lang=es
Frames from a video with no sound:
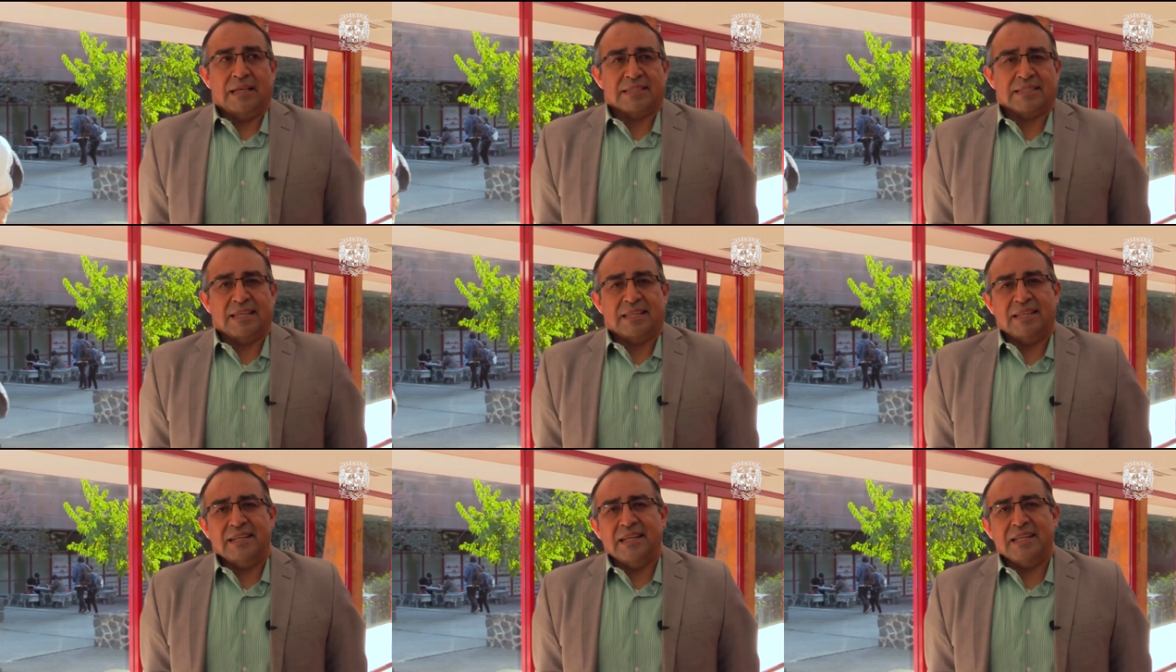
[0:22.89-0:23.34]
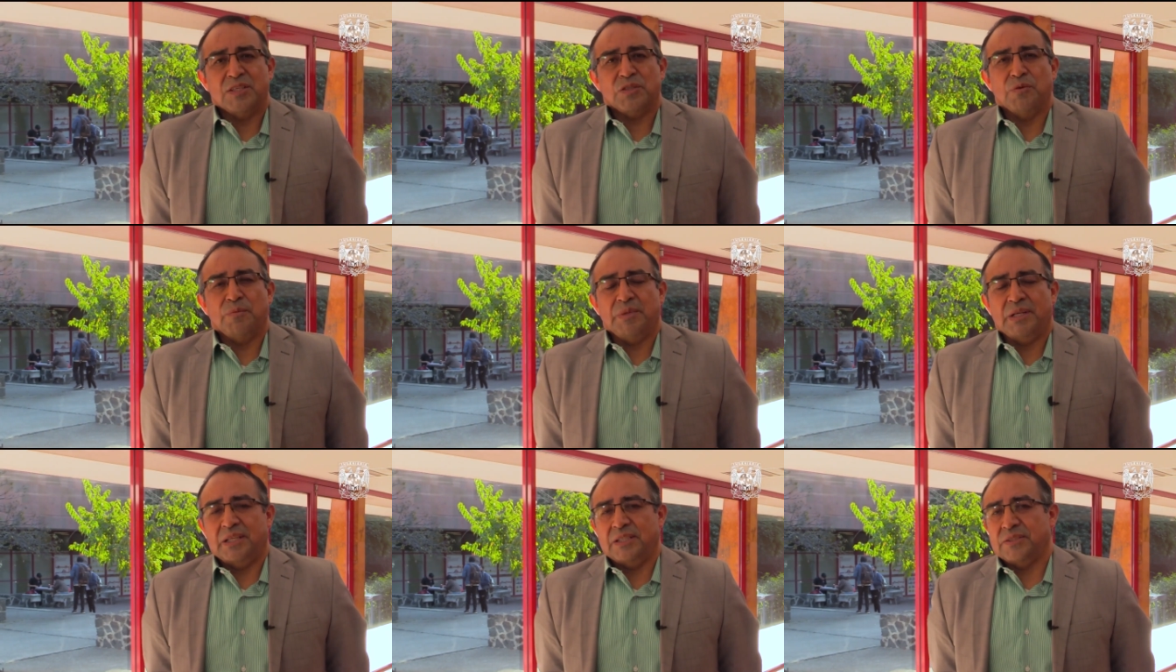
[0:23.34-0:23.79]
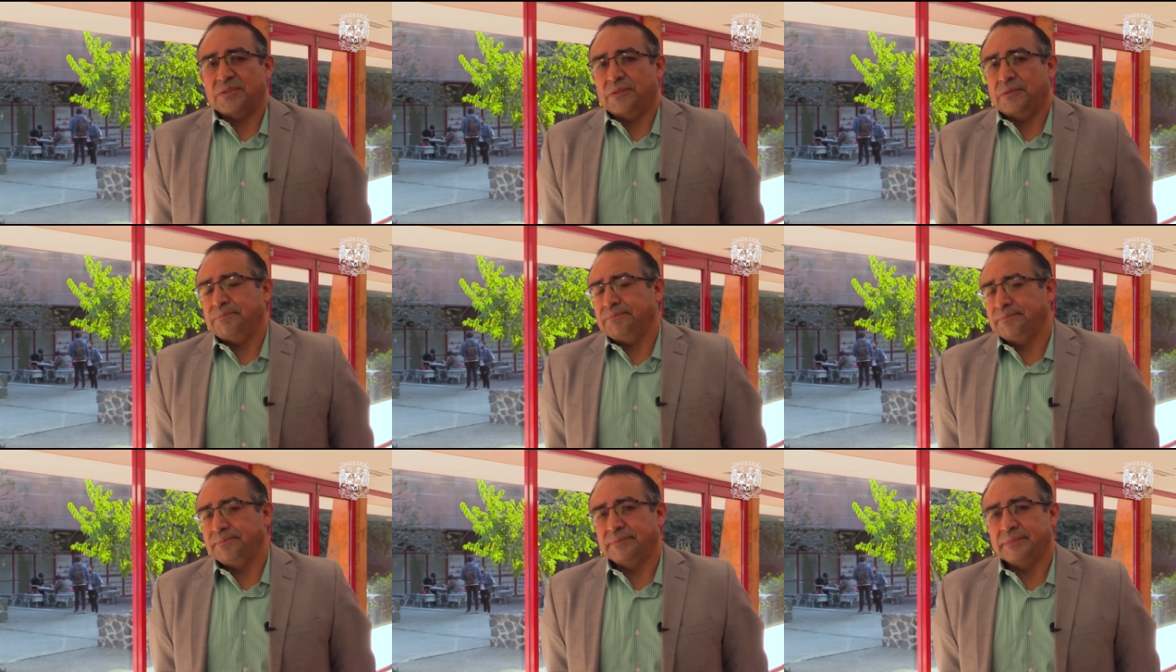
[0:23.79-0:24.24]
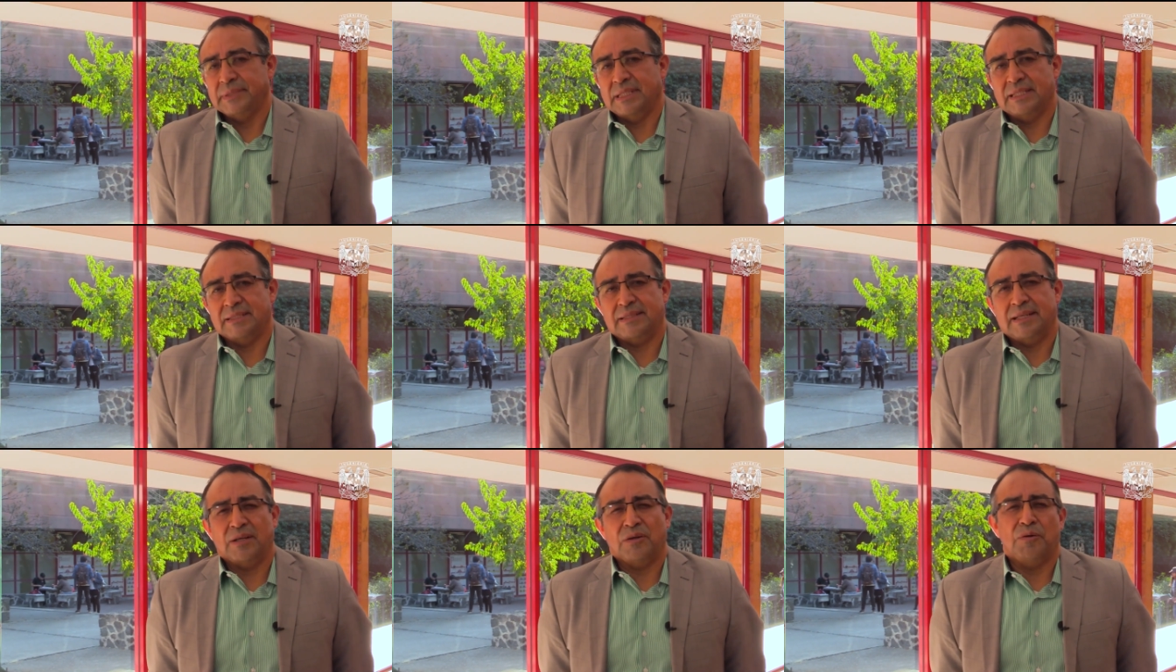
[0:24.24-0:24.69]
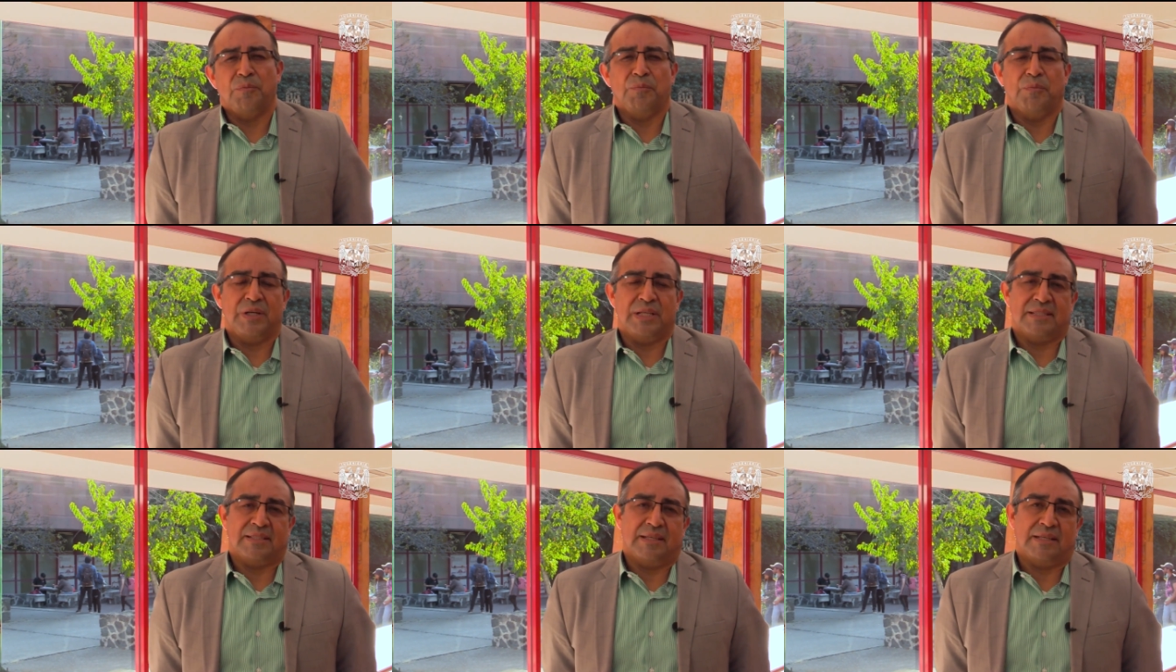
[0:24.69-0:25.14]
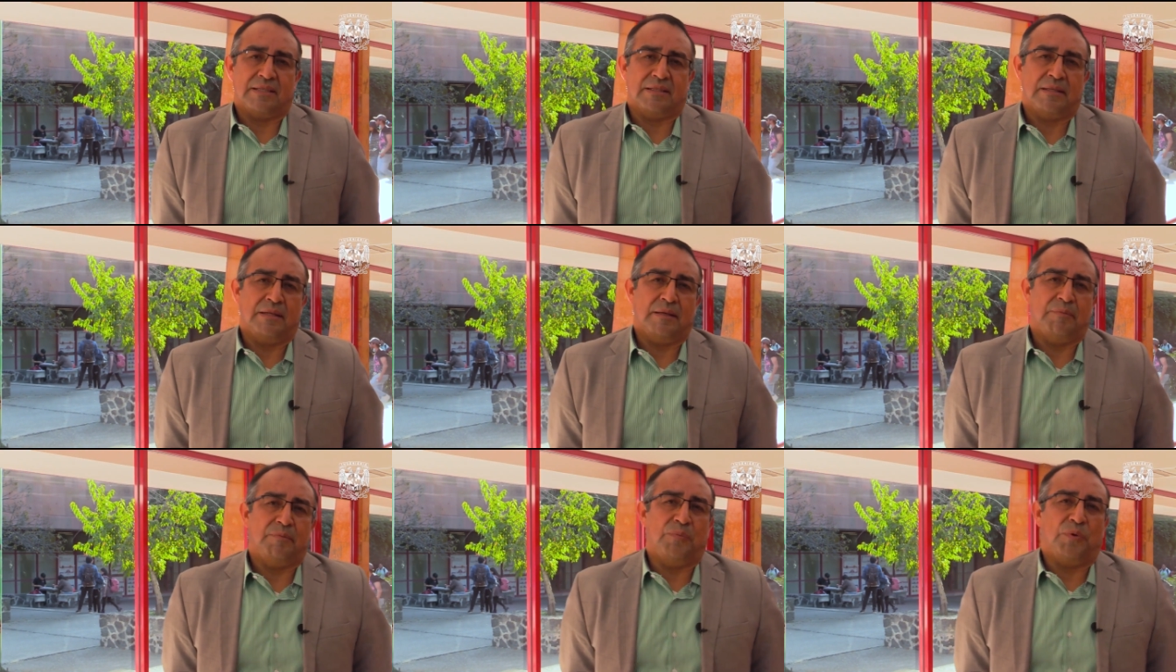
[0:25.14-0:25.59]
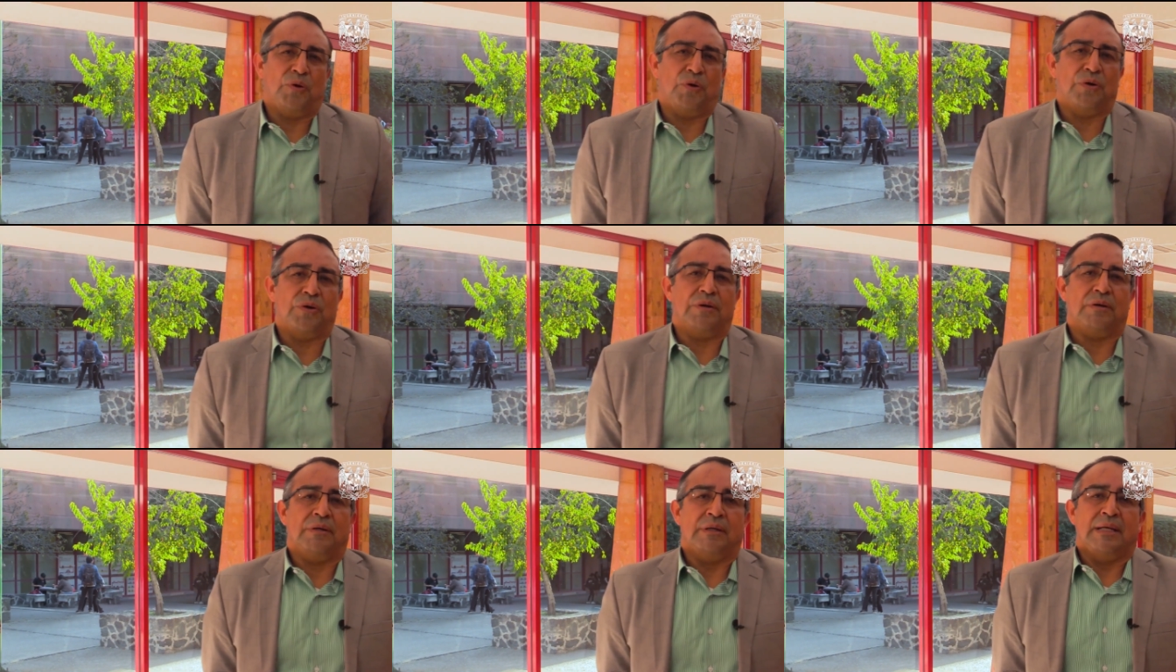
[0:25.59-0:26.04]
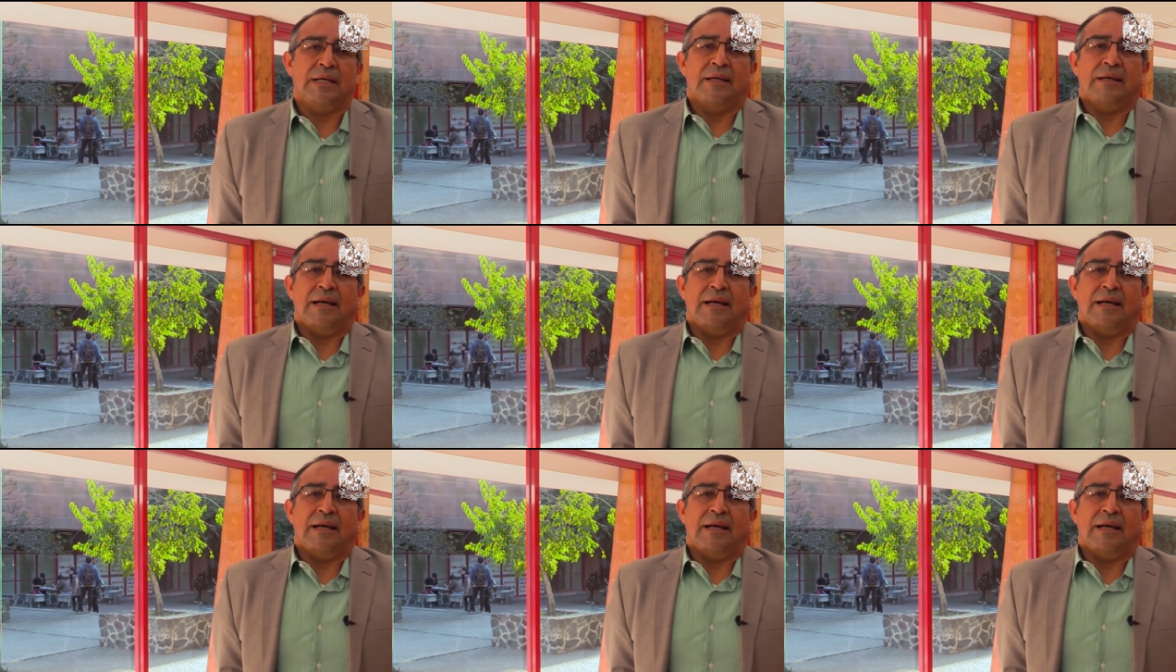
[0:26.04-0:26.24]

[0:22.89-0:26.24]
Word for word: Las cadenas de suministro están compuestas por